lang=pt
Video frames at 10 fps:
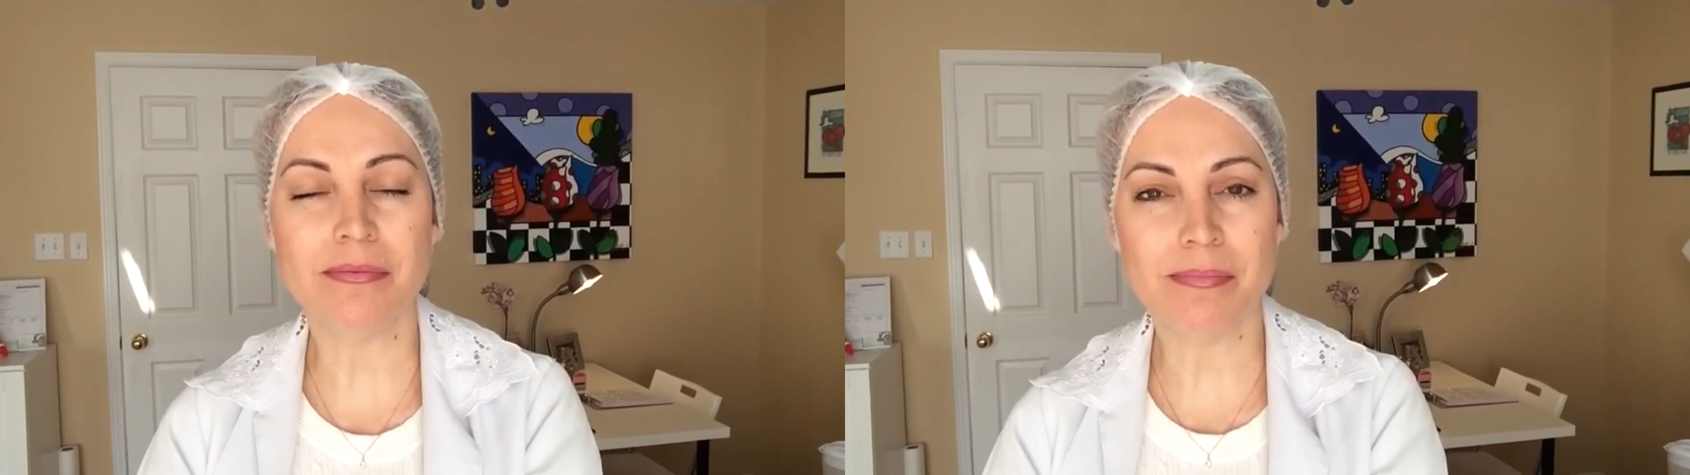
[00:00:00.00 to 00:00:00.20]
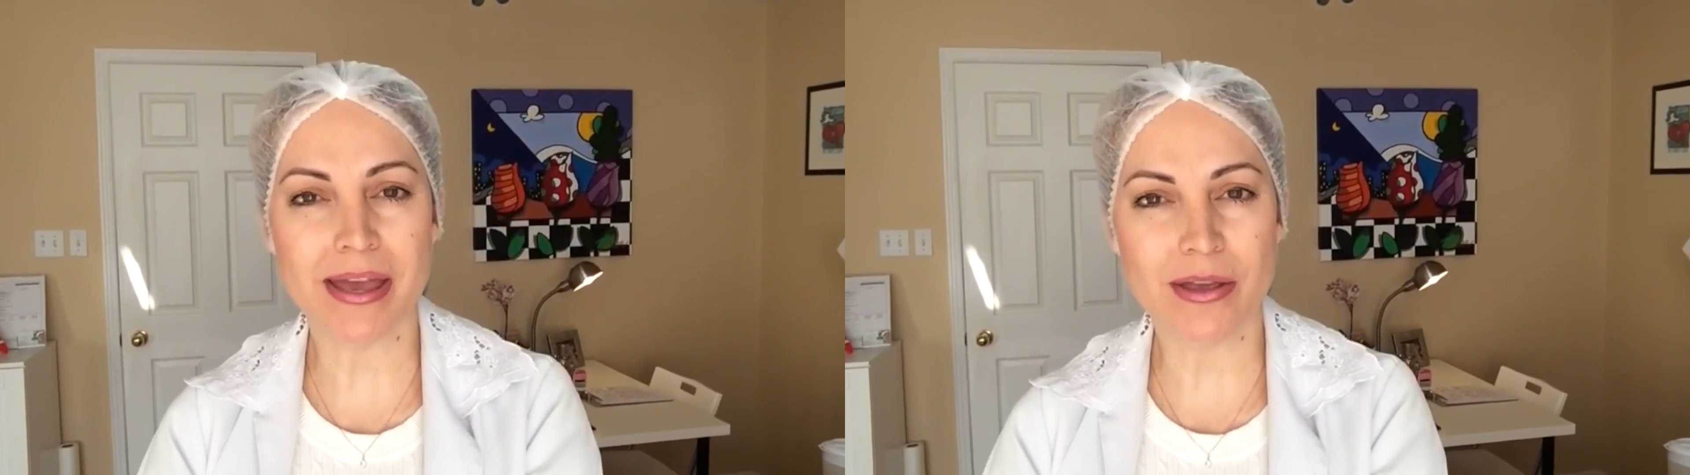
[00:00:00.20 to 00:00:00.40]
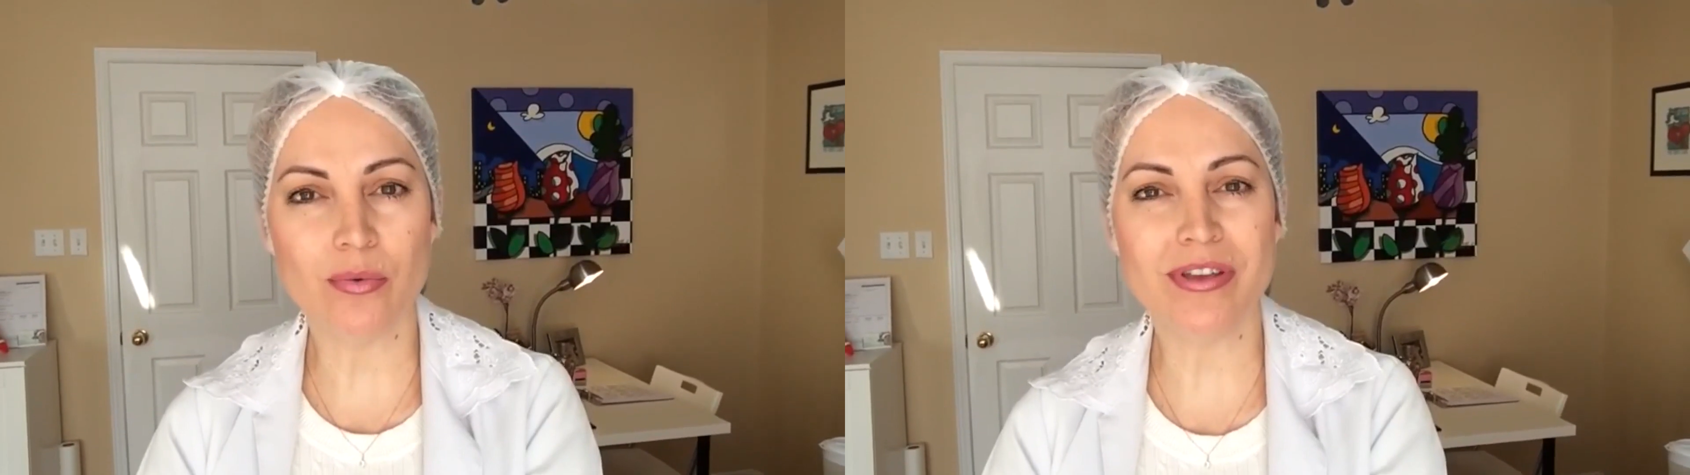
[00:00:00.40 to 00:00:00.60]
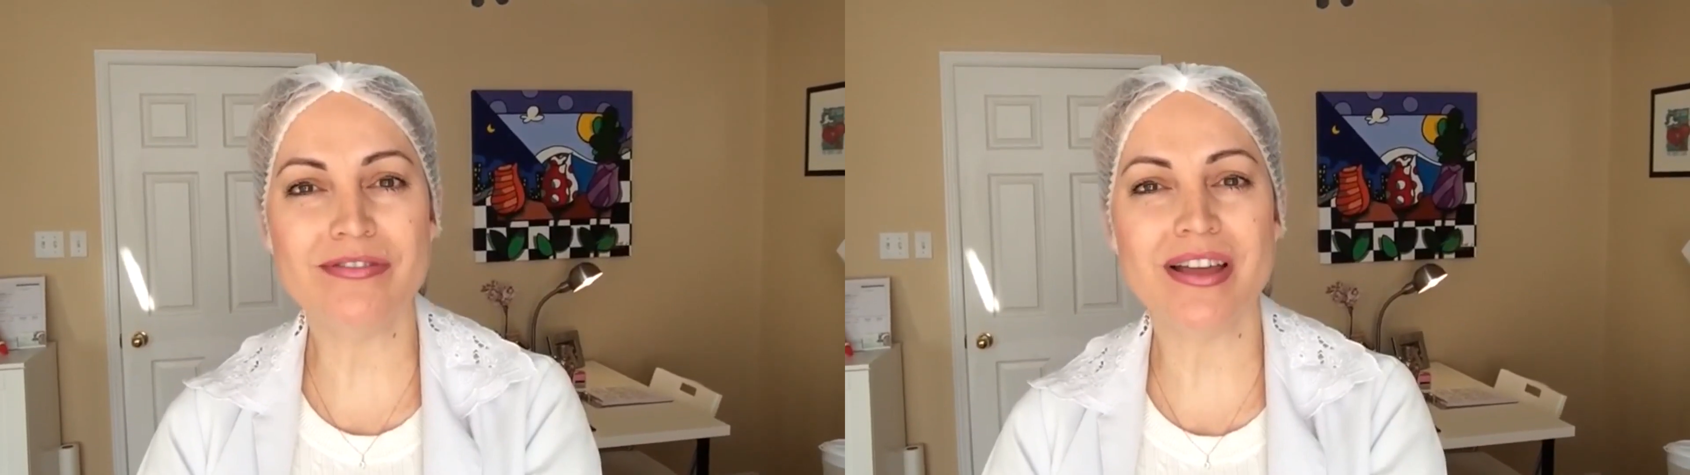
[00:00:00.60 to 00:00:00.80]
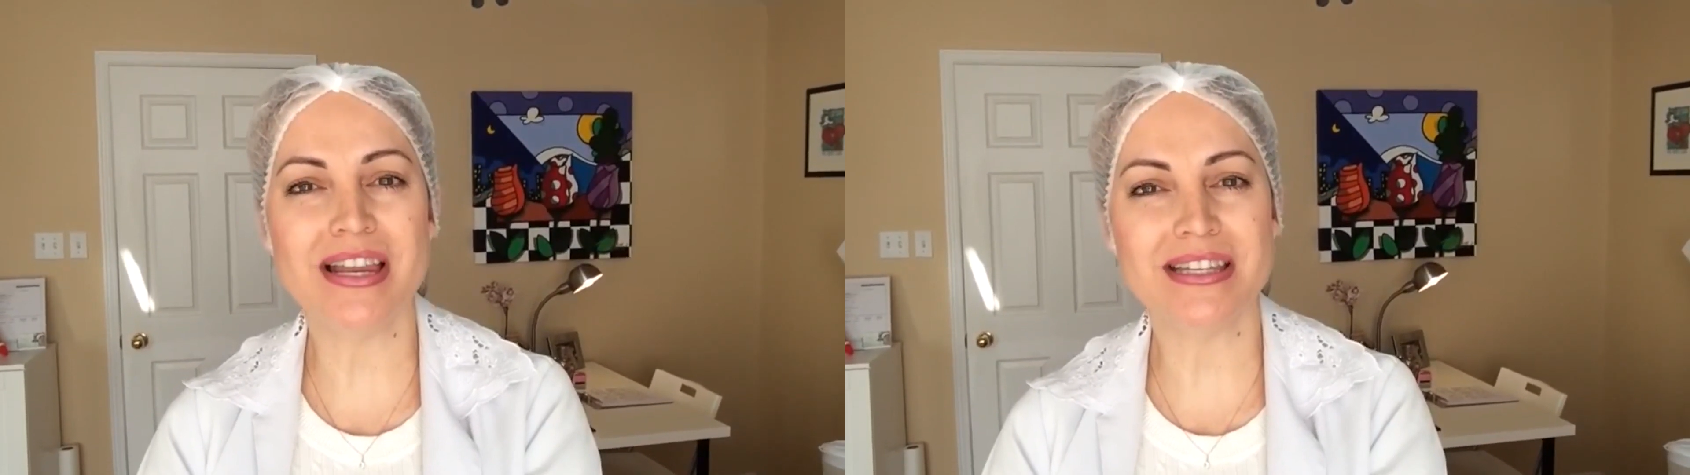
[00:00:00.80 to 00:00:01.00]
também o
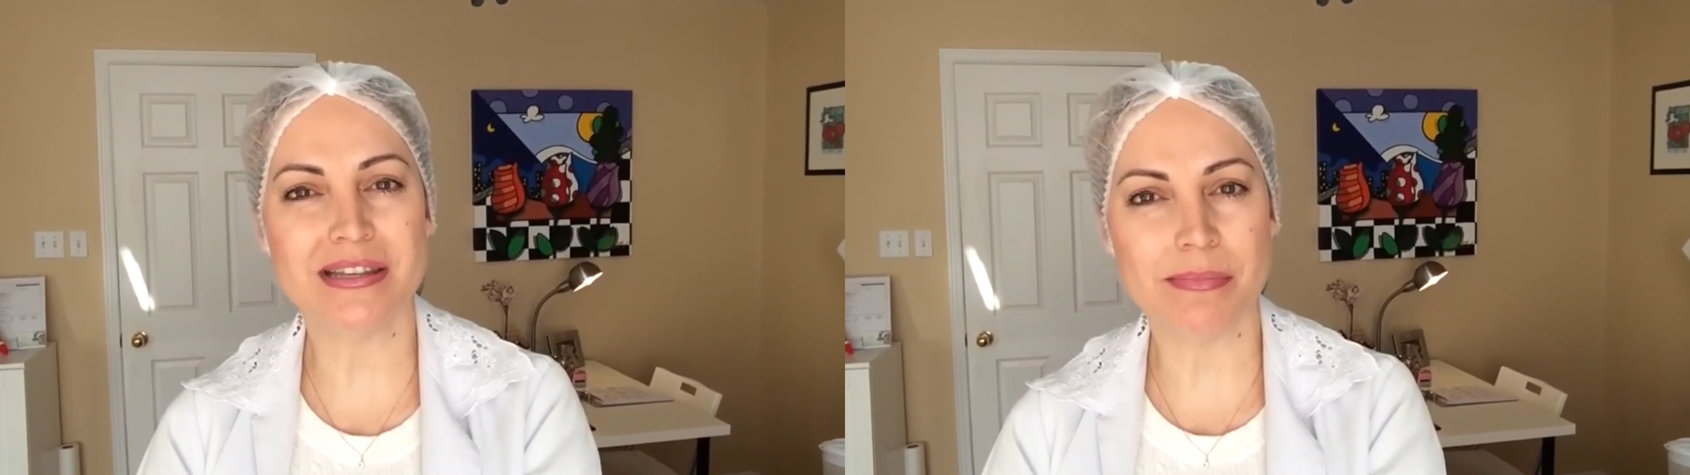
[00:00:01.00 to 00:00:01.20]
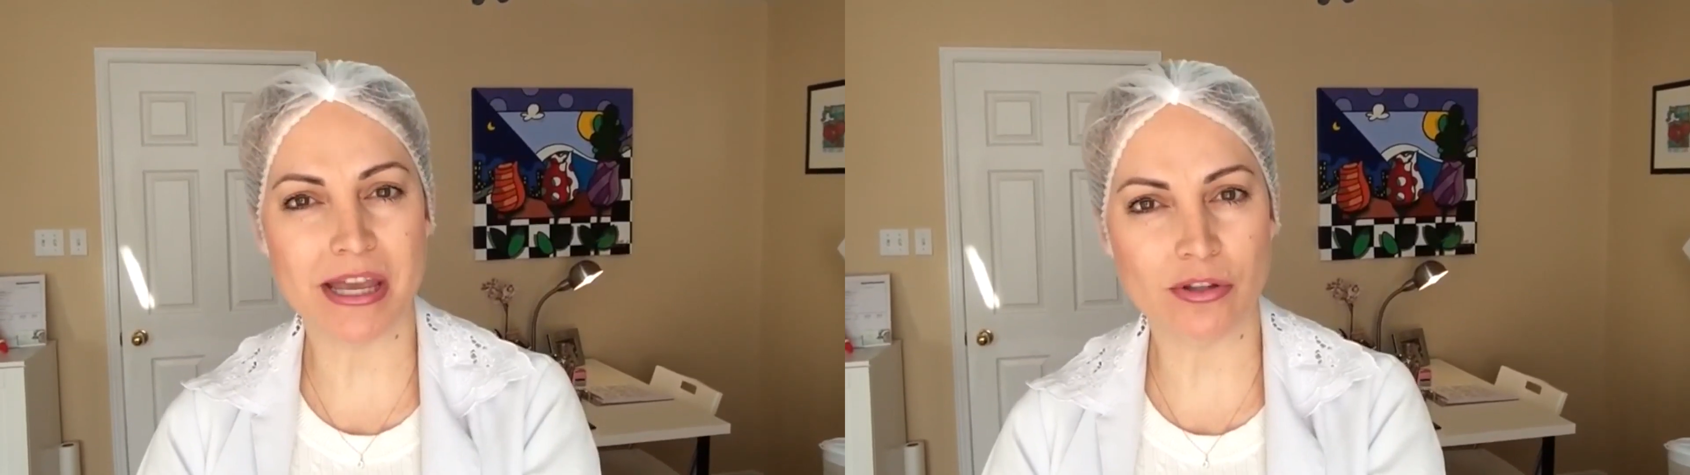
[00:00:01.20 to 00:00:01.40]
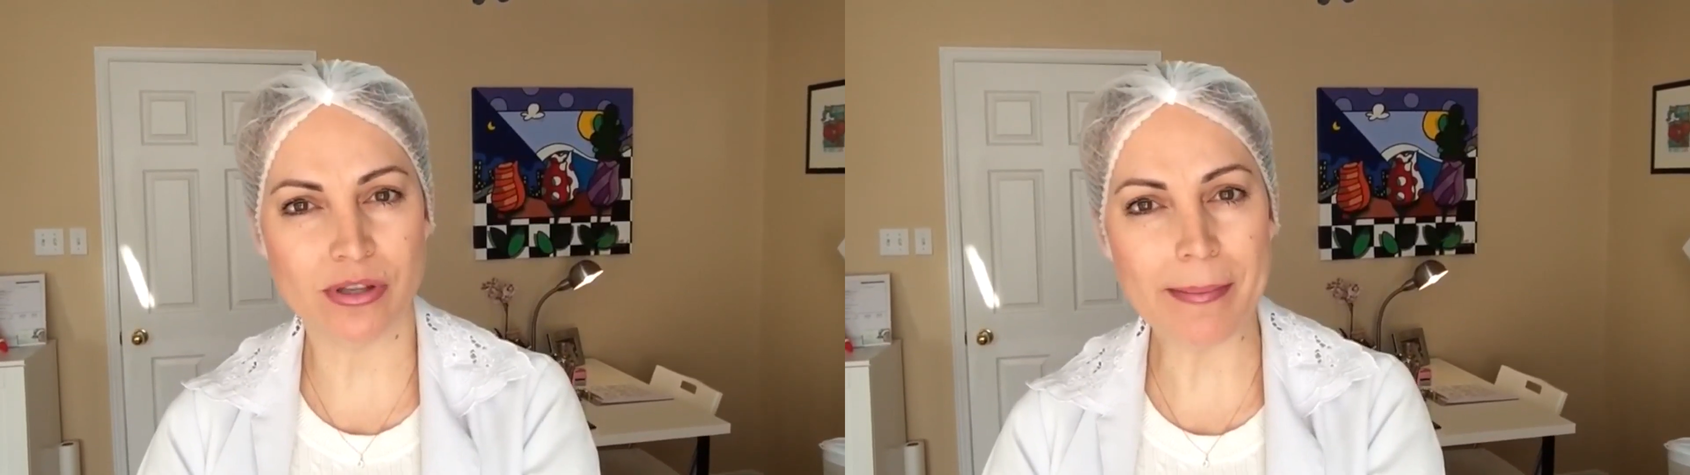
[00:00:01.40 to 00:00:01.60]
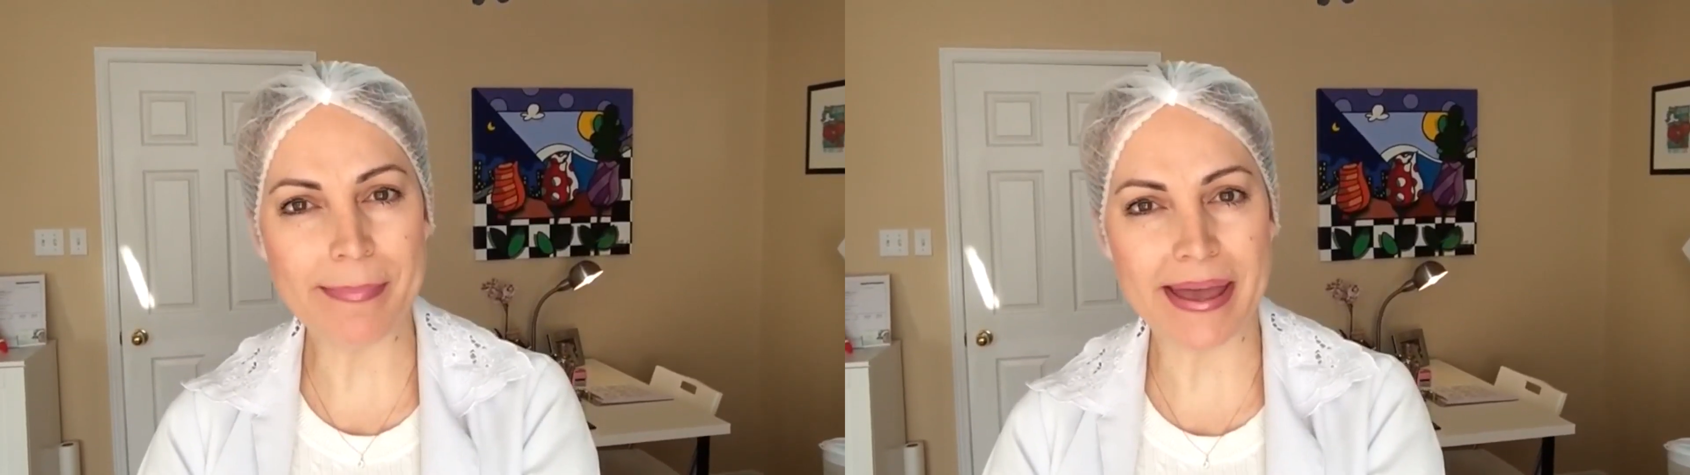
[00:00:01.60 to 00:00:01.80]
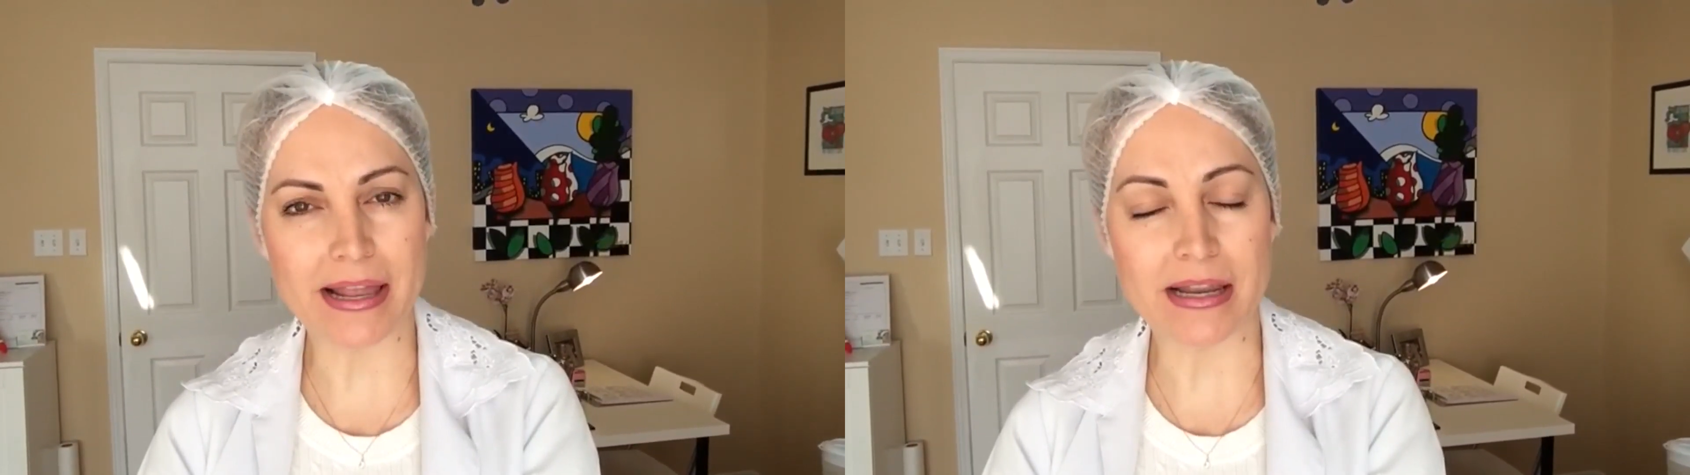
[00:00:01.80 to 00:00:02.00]
envelhecimento da
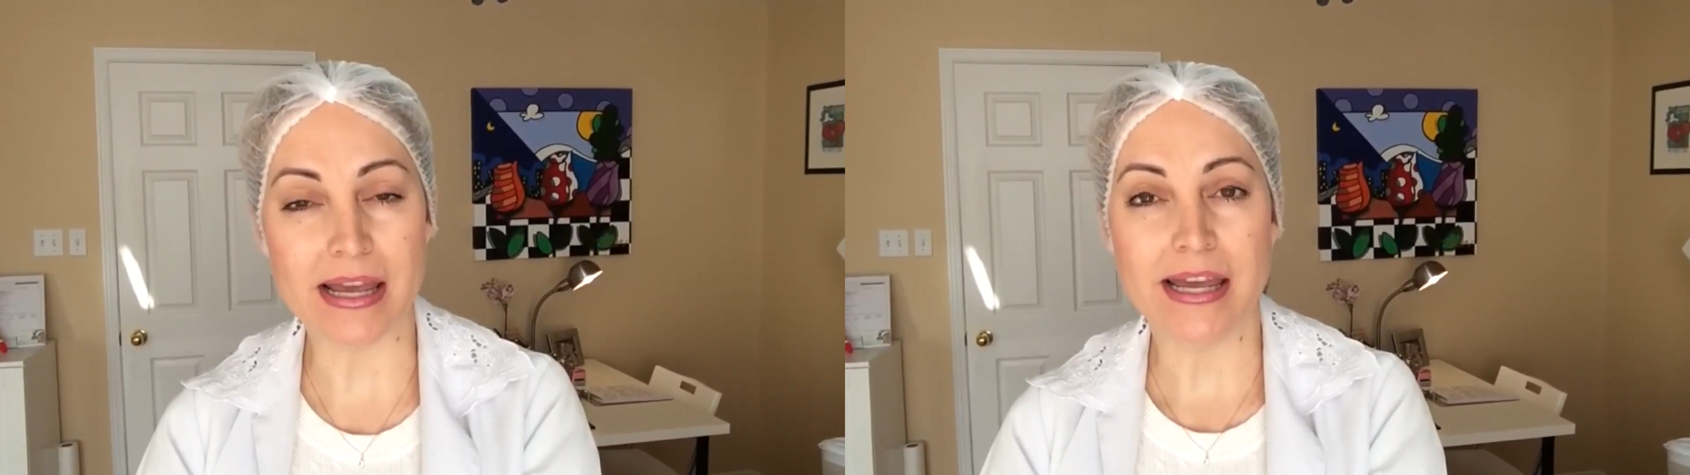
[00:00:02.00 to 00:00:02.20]
pele.